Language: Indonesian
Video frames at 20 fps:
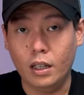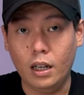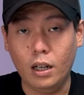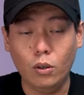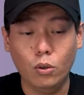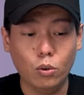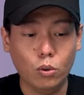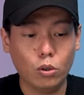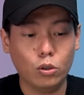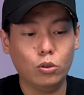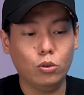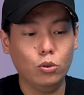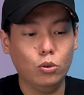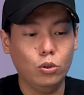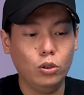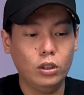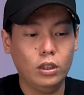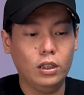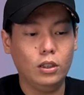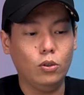Ya, ngukur
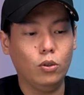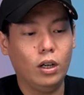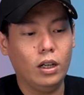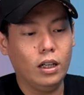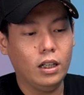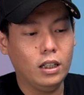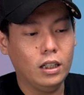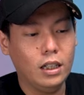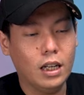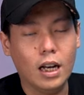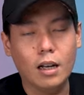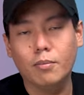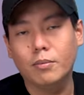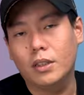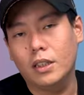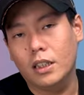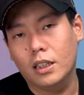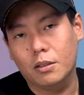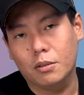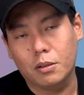suhunya itu ada di
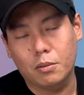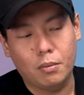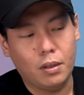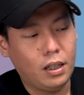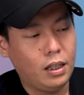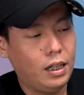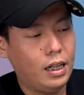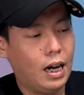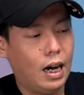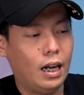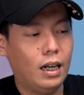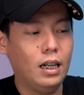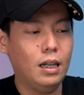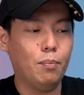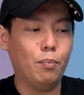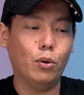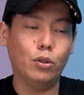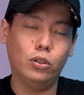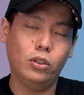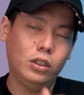dalam sini, teman-teman. Dia
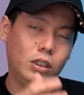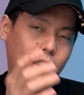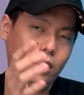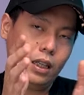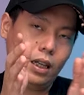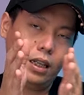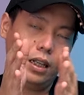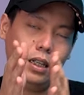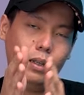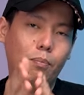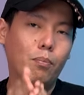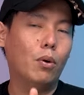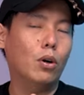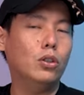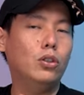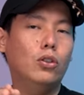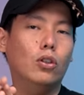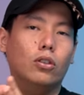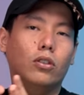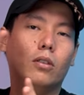ada posisinya ada di
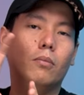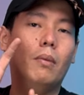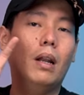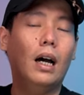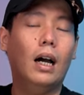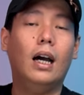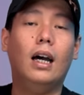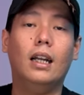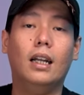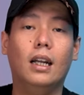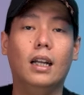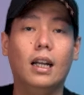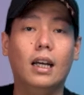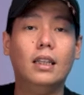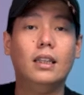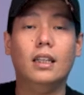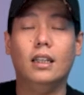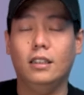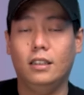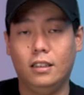pojok sebelah kanan
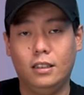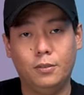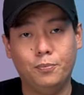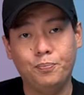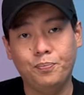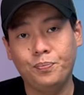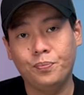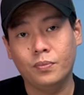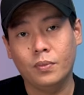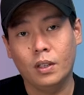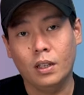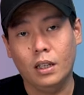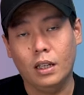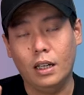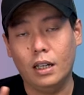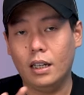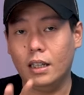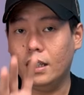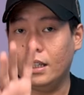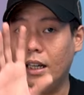atas
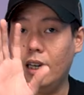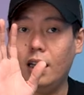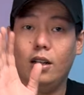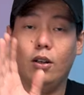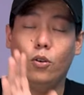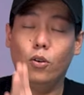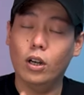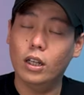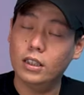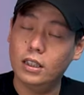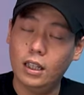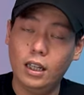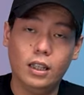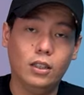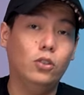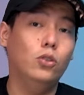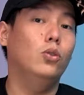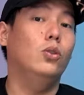ya nanti akan gue kasih lihat